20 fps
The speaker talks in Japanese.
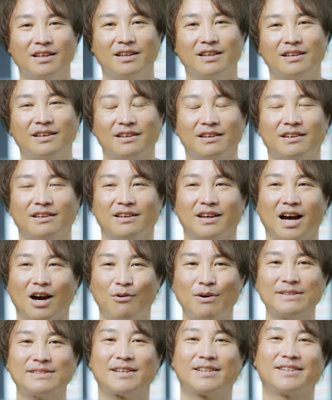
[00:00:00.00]
えー、
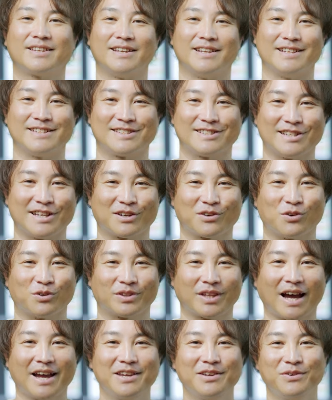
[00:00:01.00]
合わせてですねこ
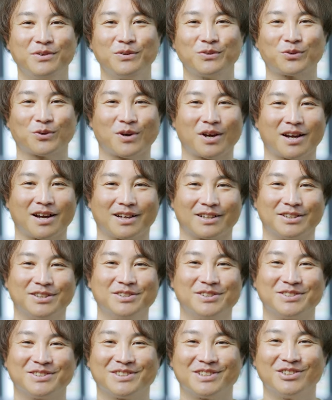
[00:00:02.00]
う台風とかが
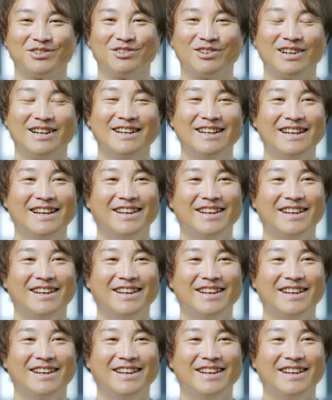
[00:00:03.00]
来るっていうのは